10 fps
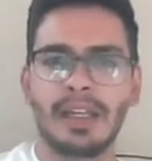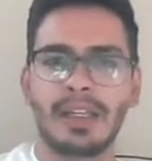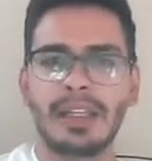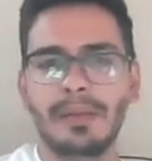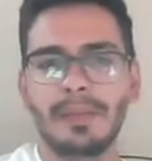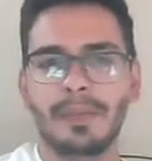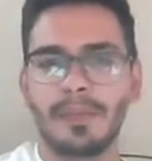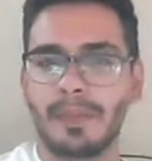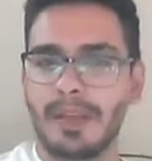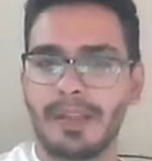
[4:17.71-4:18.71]
E
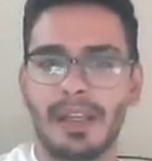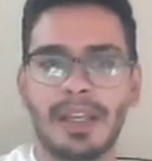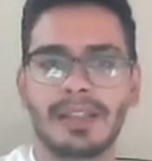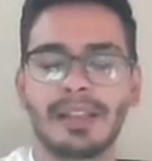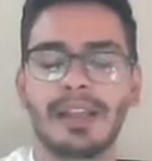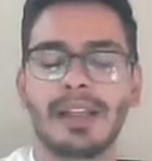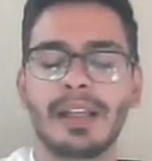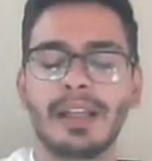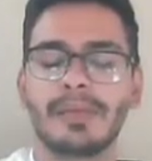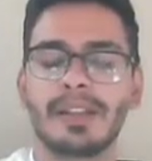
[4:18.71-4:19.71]
esse, essa
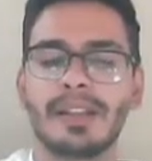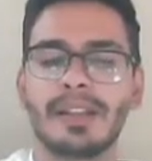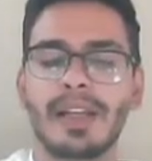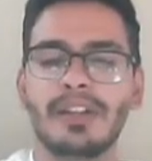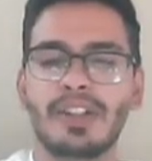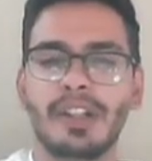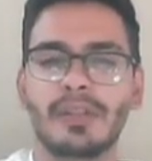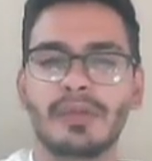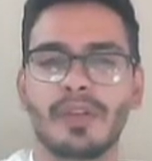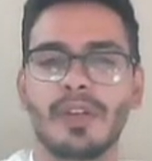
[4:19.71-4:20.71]
adrenalina precisa agir
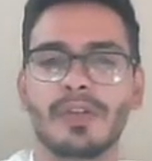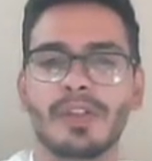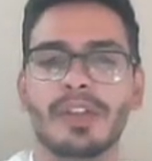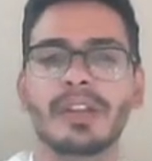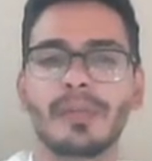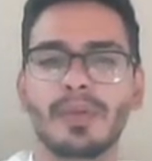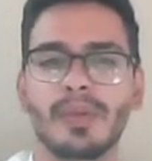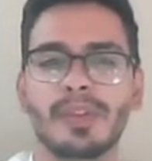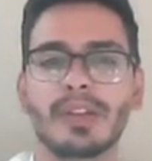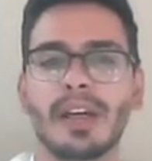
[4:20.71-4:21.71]
nos nossos
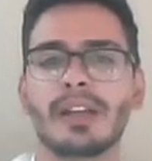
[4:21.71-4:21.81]
receptores